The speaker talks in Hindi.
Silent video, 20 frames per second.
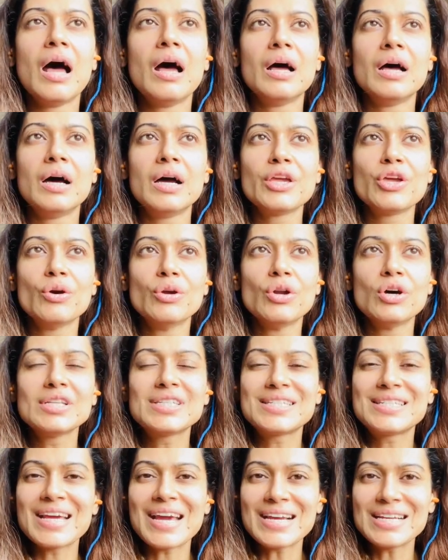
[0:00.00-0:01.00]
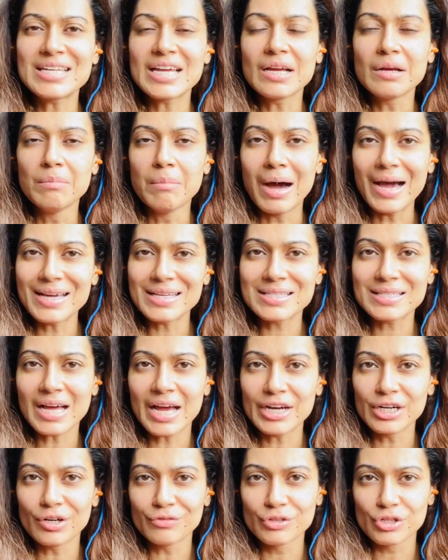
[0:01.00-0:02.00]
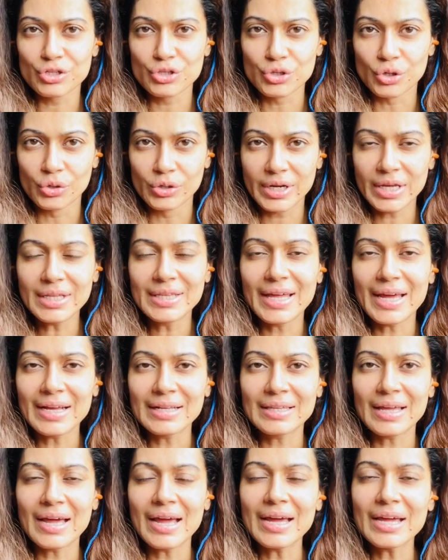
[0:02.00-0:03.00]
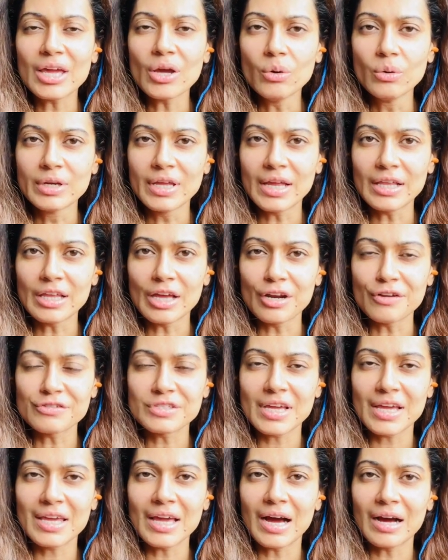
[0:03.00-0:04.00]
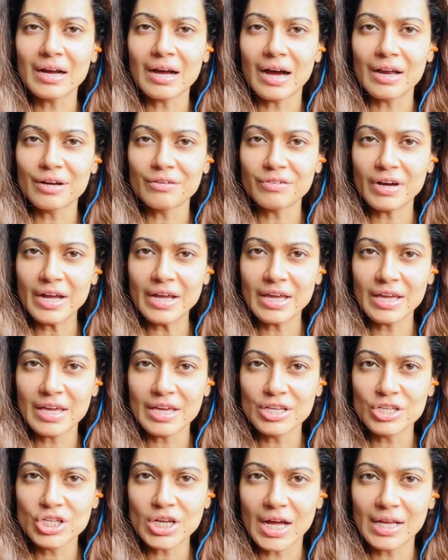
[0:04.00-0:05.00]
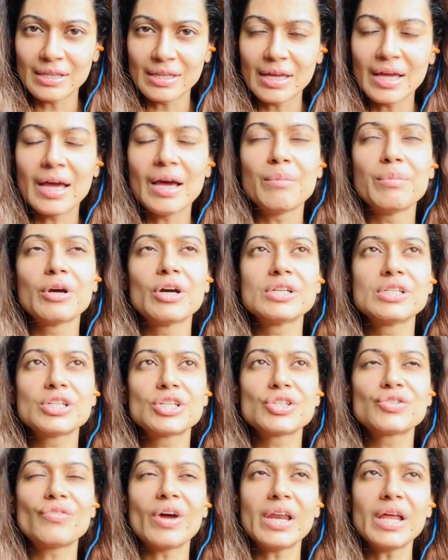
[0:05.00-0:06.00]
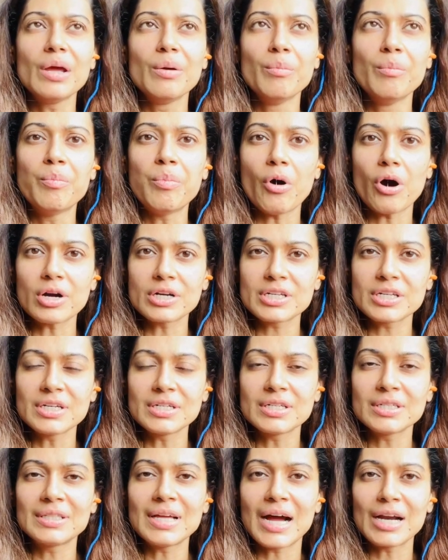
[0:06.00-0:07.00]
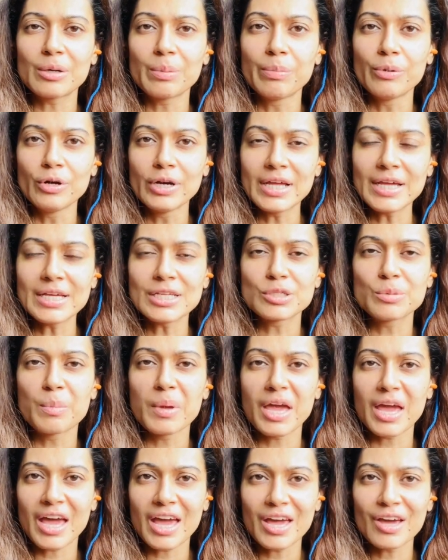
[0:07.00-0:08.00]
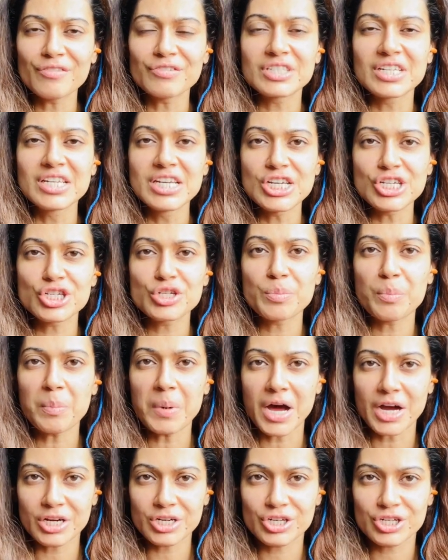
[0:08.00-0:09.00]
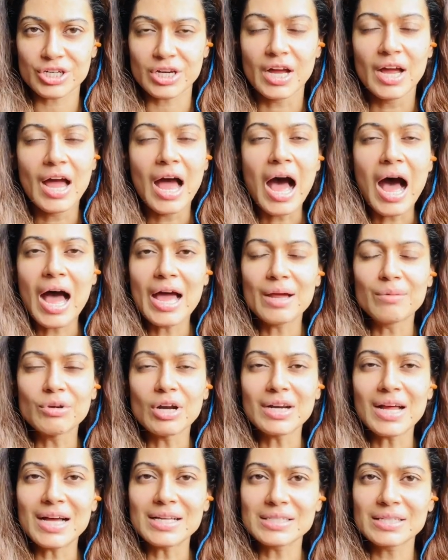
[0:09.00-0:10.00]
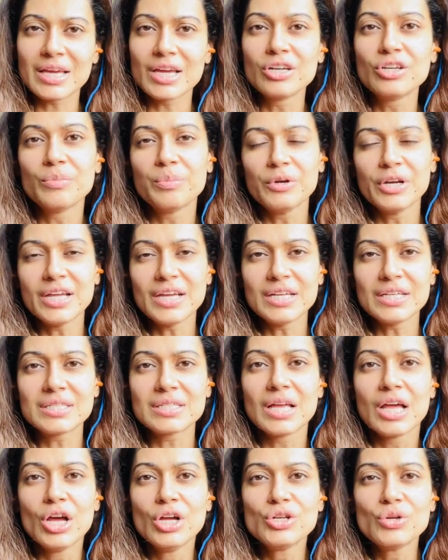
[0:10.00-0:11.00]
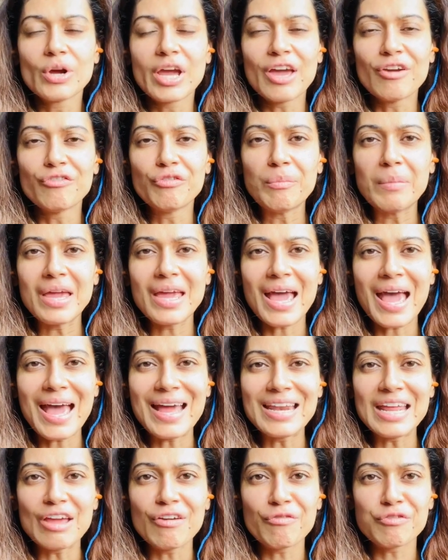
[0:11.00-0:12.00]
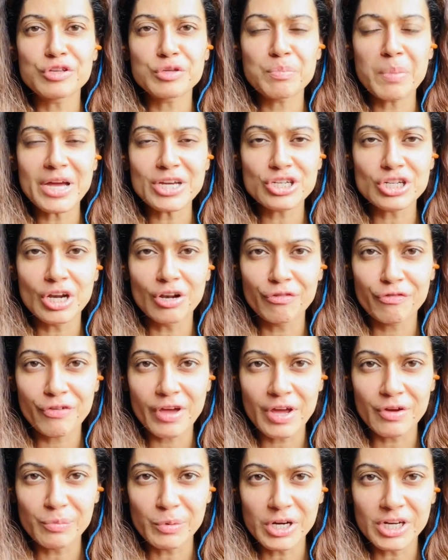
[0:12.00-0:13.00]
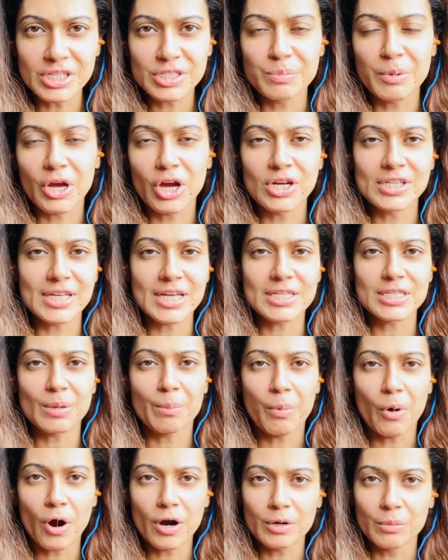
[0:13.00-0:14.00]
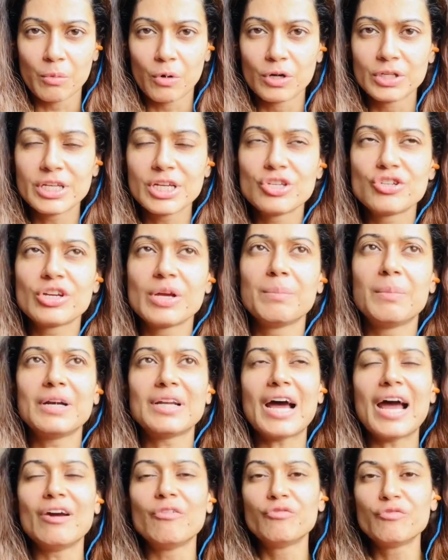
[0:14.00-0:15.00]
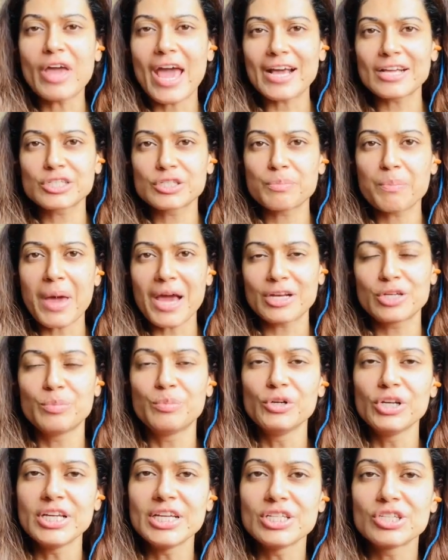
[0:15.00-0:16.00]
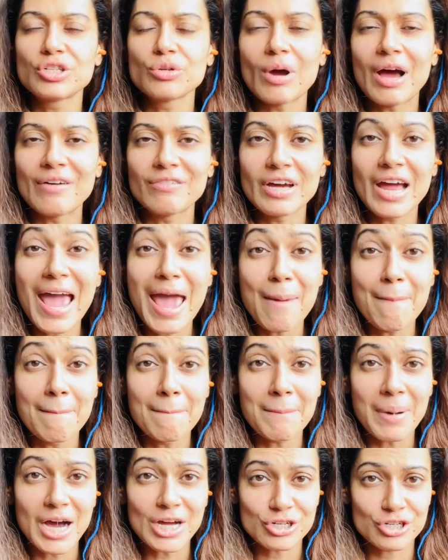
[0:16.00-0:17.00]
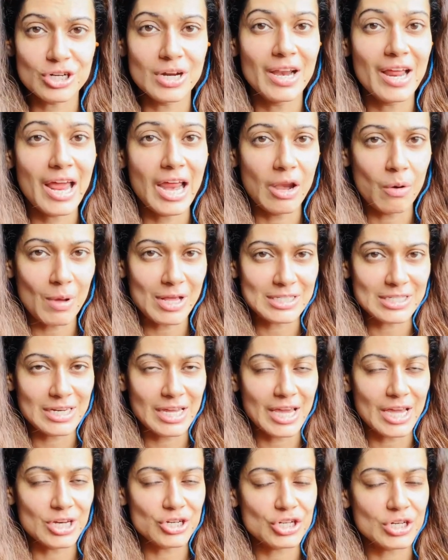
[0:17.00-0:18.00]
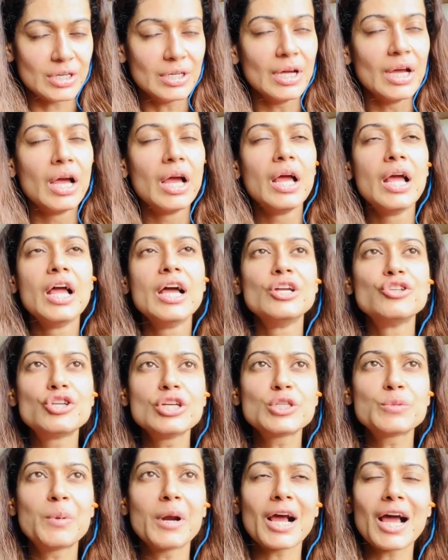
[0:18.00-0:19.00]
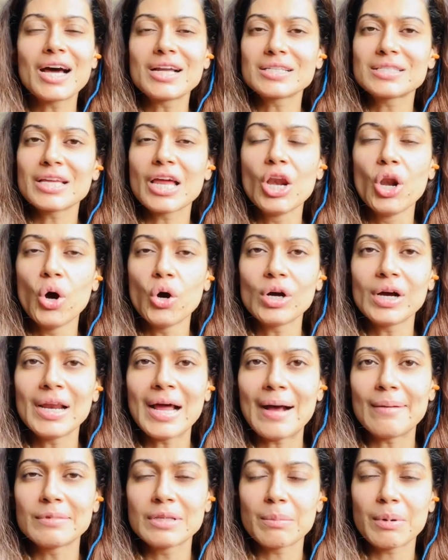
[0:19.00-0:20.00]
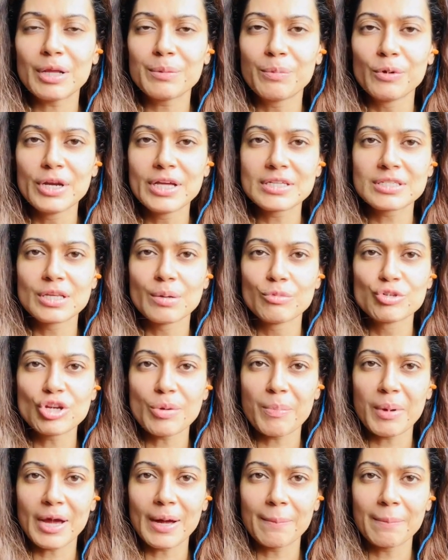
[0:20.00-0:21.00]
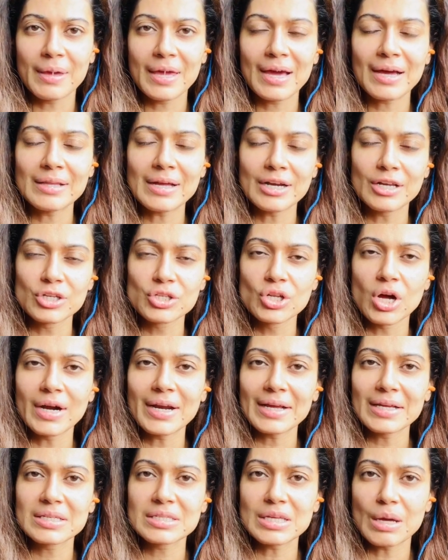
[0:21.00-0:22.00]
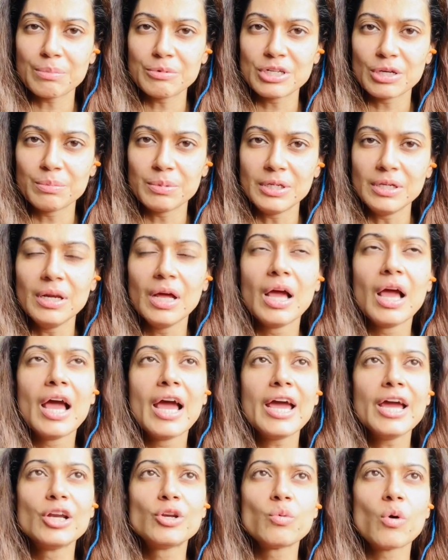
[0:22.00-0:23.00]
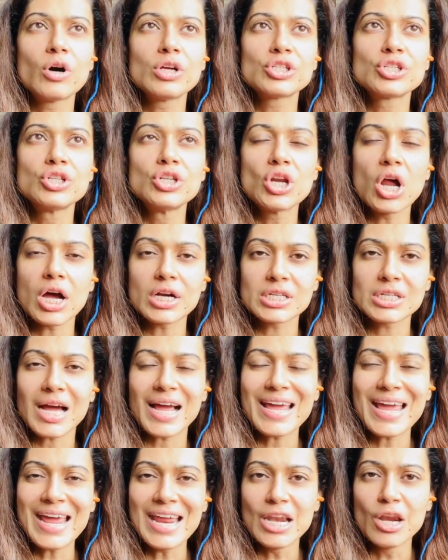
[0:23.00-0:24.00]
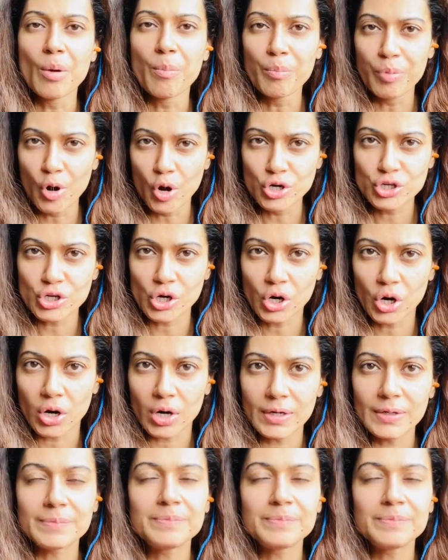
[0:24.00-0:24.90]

यू नो स्टेटिंग माई साइड ऑफ द स्टोरी देखते हैं कि उनकी तरफ से क्या कार्रवाई की जाती है बिकॉज इट इज़ वेरी इंपॉर्टेंट दैट पुलिस बिहेव्स निष्पक्ष आई एम नॉट आस्किंग टू पुलिस टू गिव मी एनी स्पेशल फेवर्स बिकॉज आई सपोर्ट मोदी जी बट आई एक्सपेक्ट पुलिस टू हैव अ इम्पार्शल इन्वेस्टिगेशन जिस प्रकार से लोकल अहमदाबाद पुलिस ने मुझे पिकअप किया दैट इज नॉट एक्सेप्टेबल इट वॉज नॉट इन प्रोटोकॉल